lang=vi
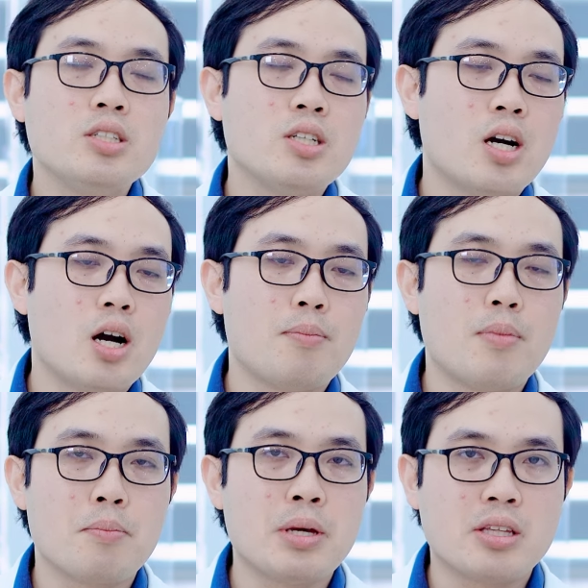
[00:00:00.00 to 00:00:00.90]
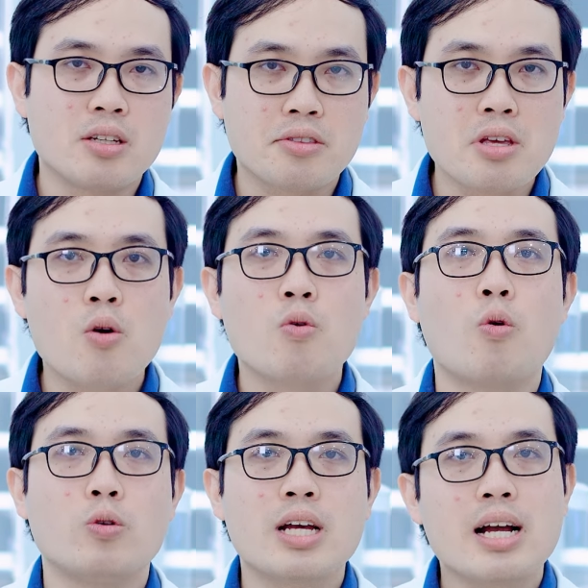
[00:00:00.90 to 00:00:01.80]
những trường hợp mà bị tiêu
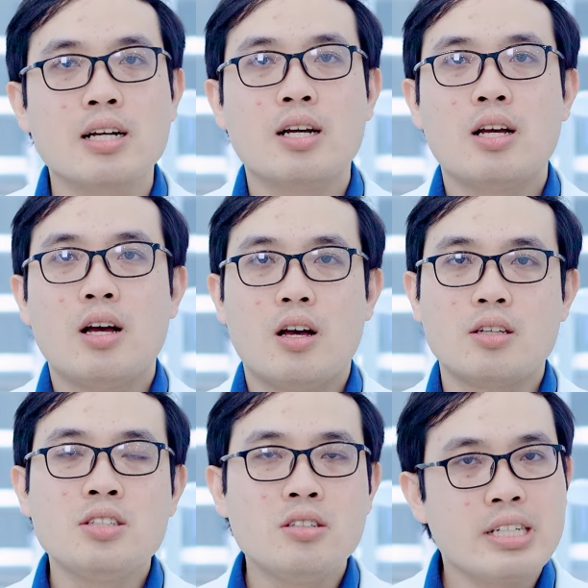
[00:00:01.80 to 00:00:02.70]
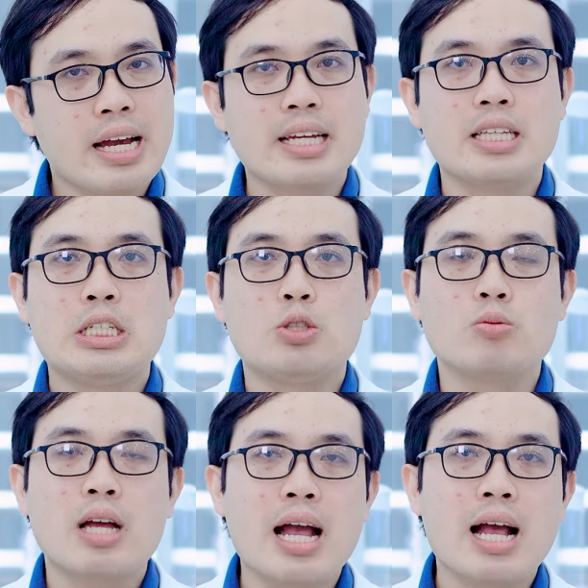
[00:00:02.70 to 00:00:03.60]
cổ răng như này thì
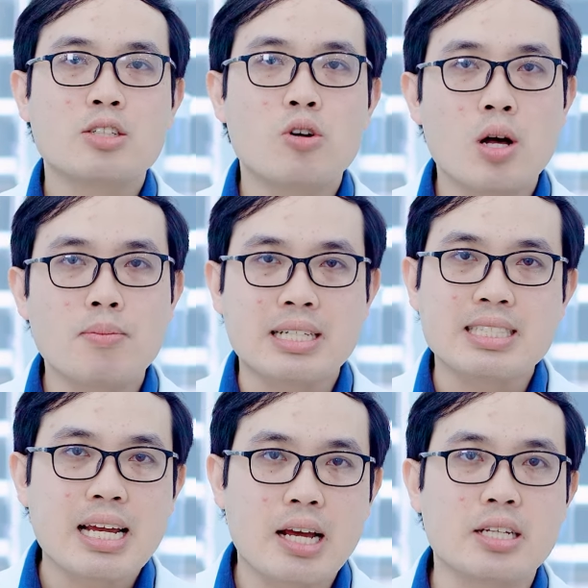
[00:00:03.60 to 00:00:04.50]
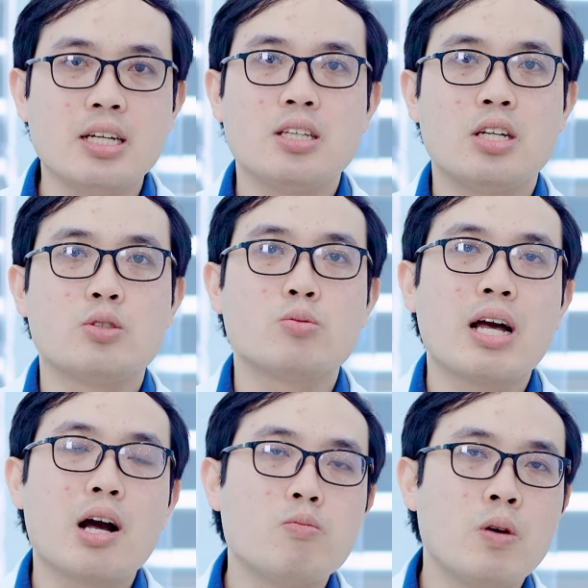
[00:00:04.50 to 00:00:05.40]
chúng ta do khớp cắn sai lệch ấy, thì chúng
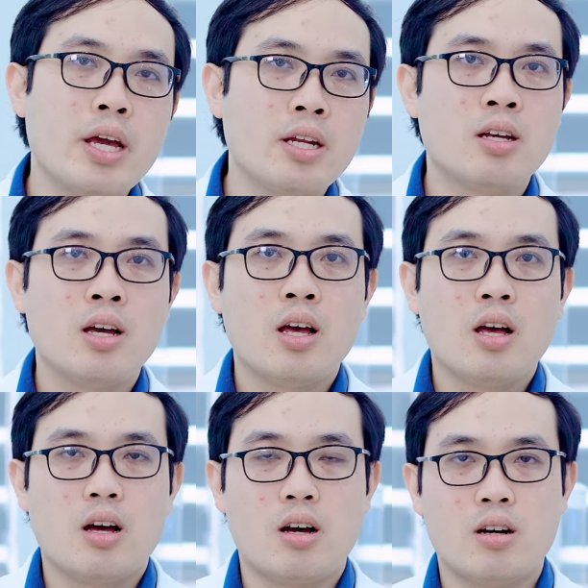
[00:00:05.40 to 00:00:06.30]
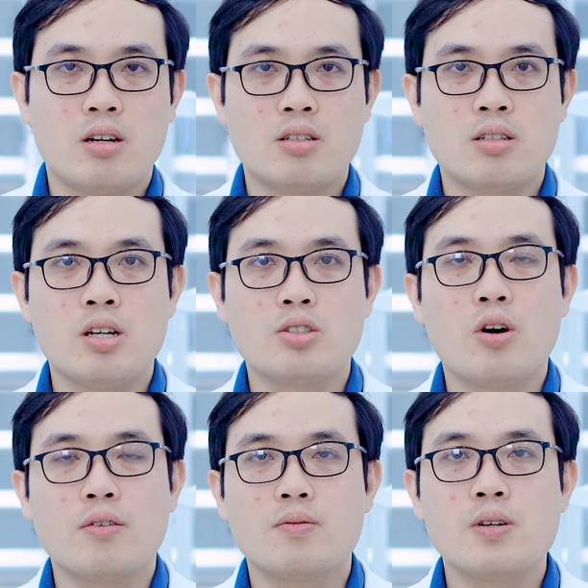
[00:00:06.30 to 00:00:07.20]
ta không nên uh, lựa
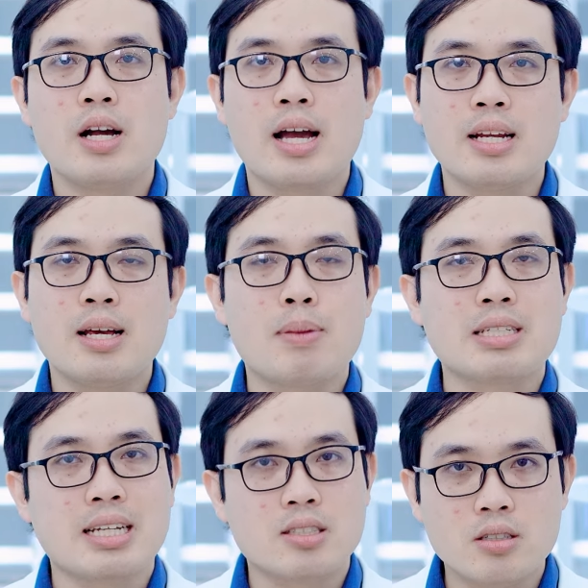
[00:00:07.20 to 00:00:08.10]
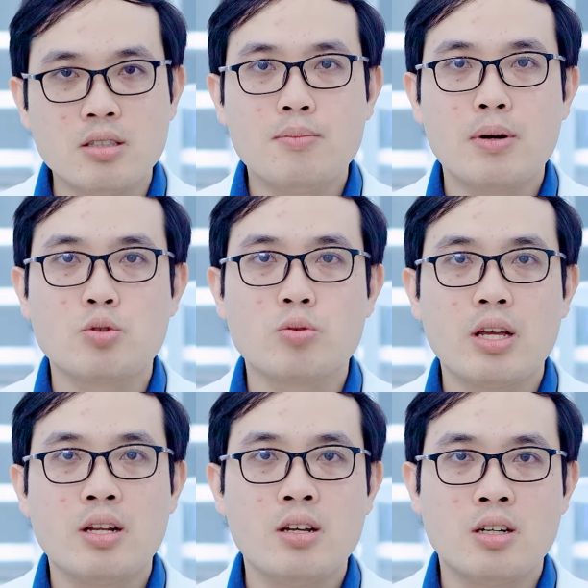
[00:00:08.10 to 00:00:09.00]
chọn phương án là mặt dán sứ, mà chúng ta
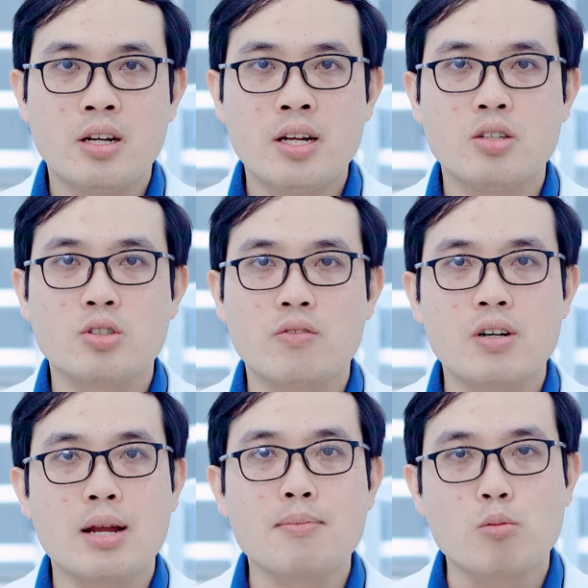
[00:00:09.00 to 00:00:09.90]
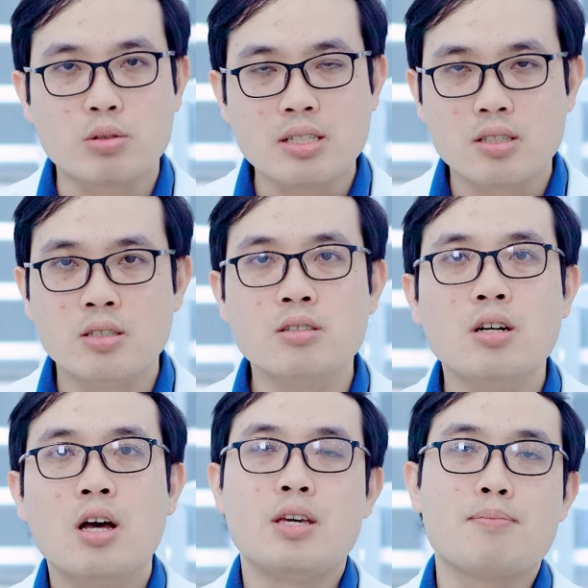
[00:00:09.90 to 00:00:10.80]
nên lựa, nên lựa chọn phương án bọc răng sứ.
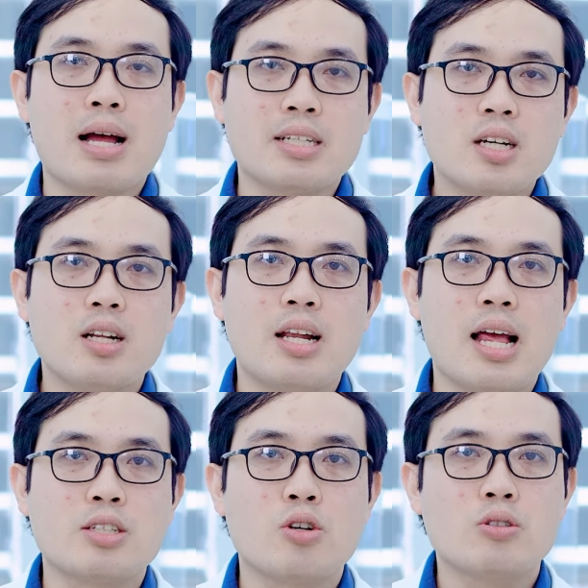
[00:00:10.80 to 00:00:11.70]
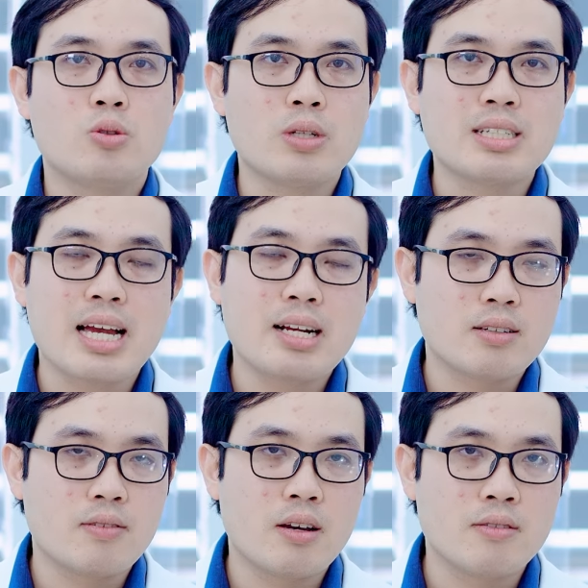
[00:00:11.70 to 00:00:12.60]
Vì bản chất là do chúng ta sai
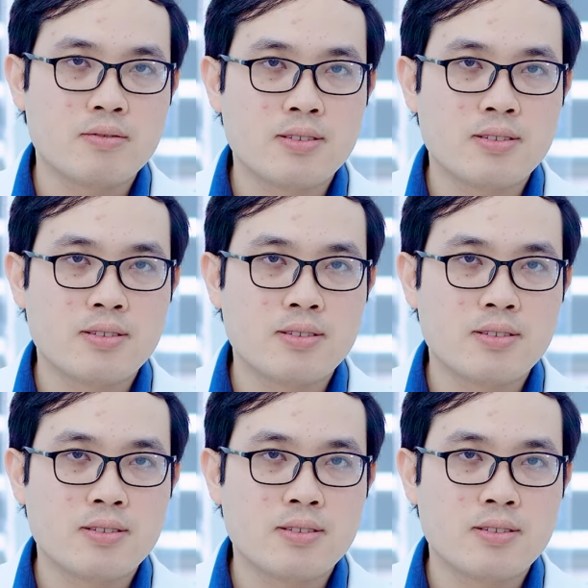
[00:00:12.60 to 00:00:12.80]
lệch về